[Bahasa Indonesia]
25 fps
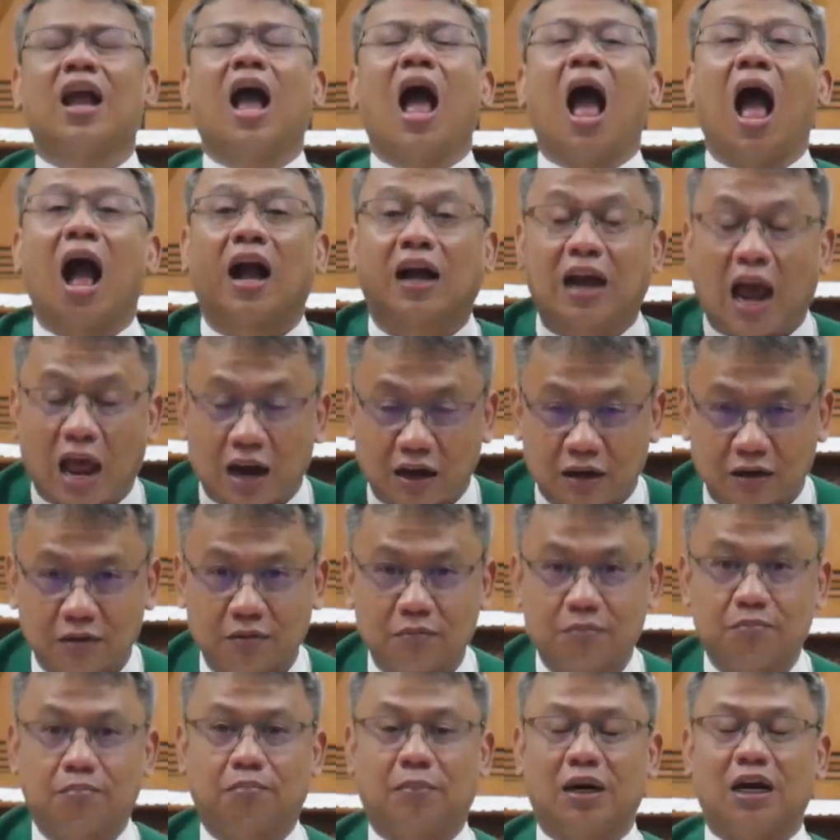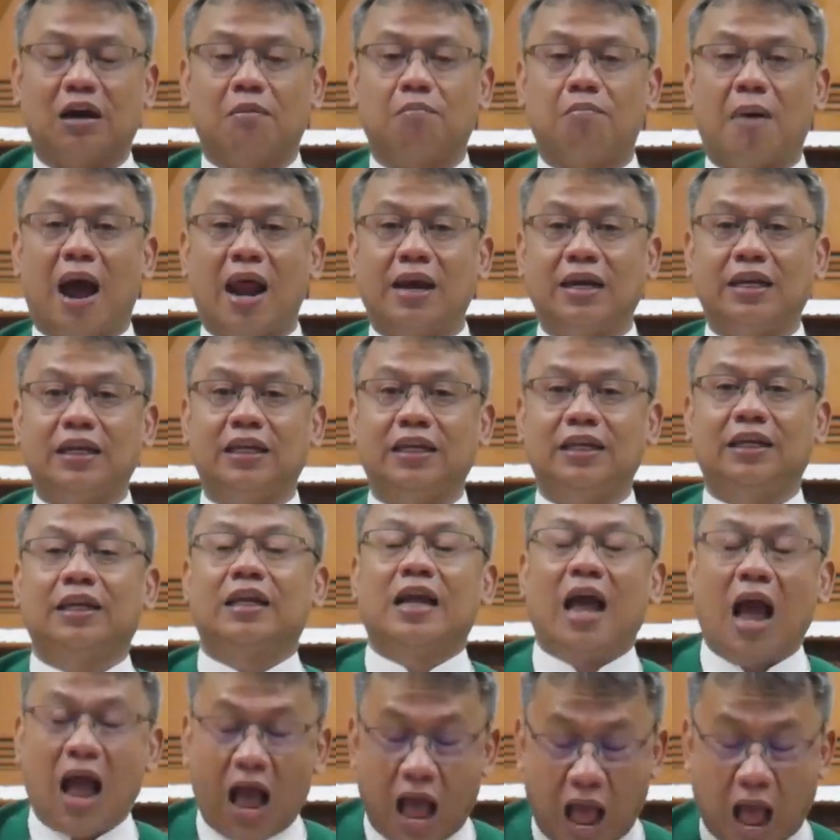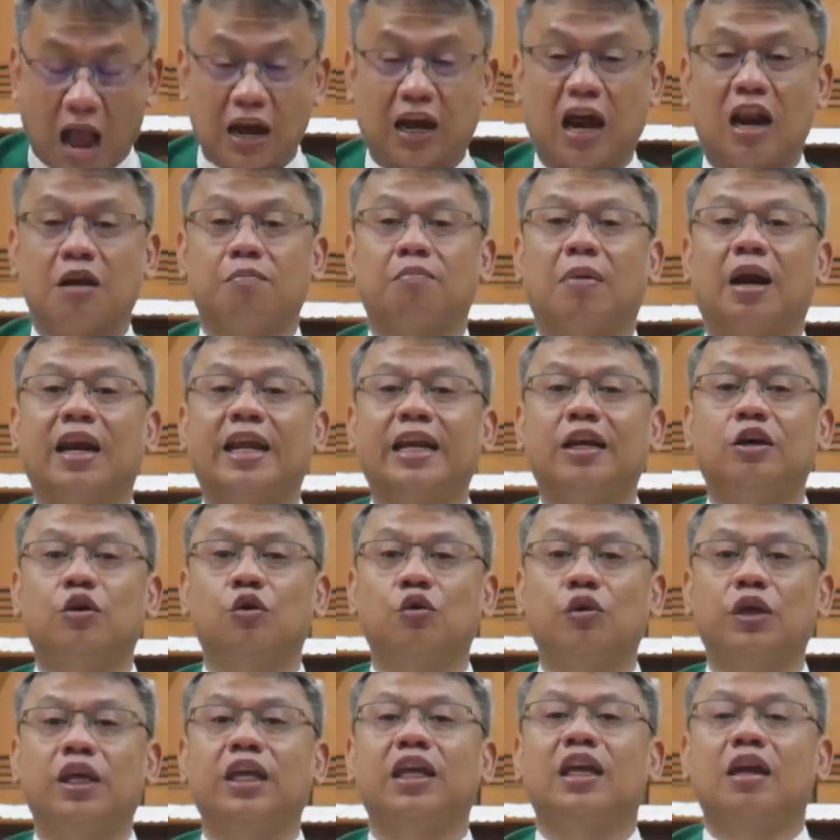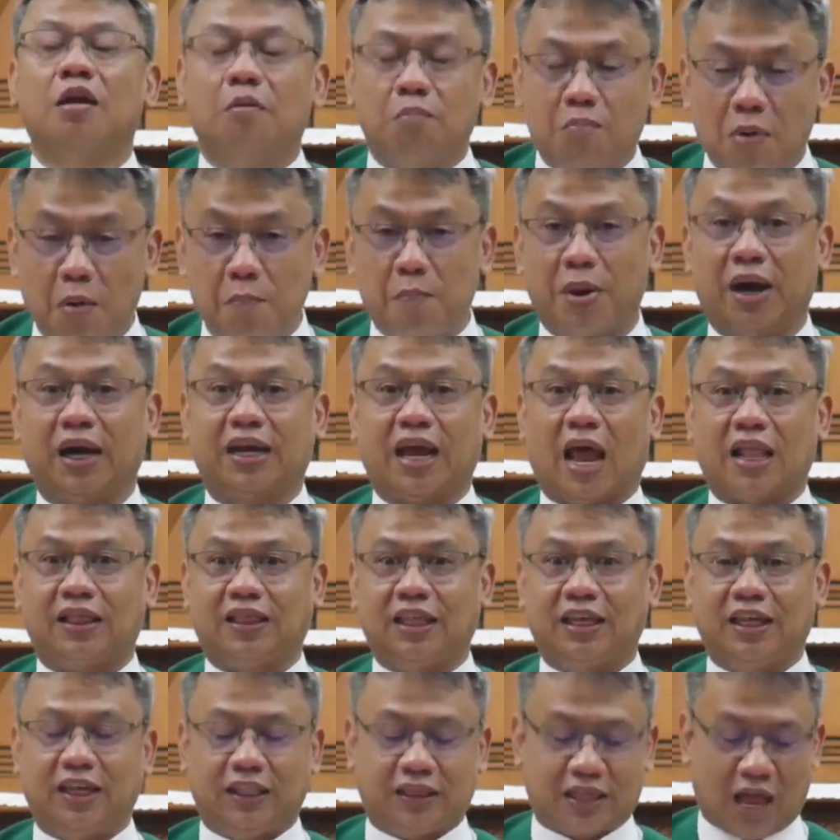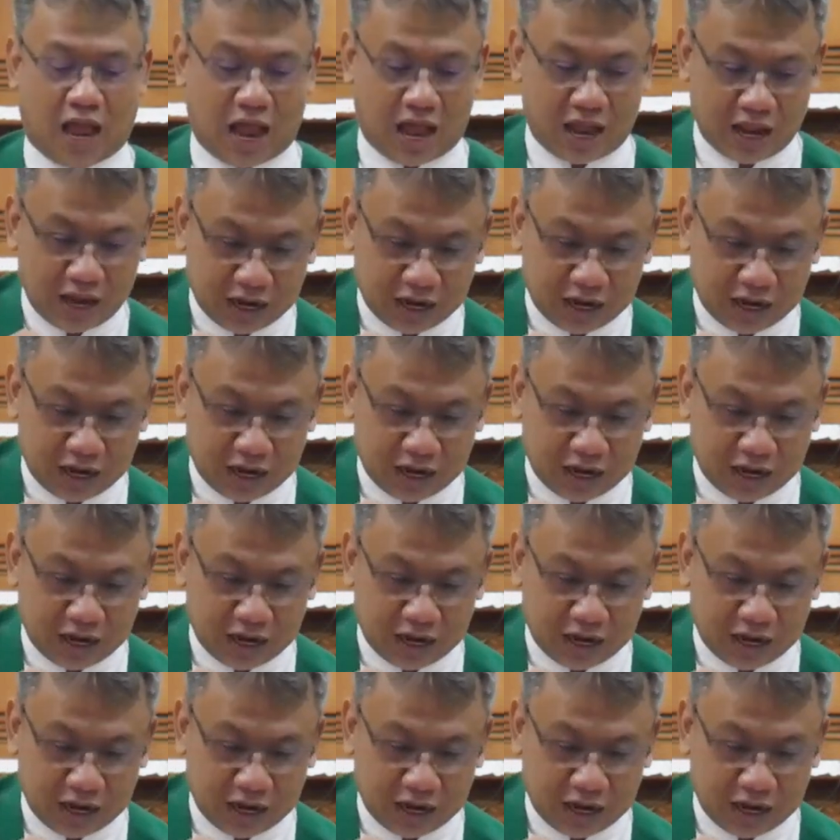akan menemani, akan melindungi, memberkati kita.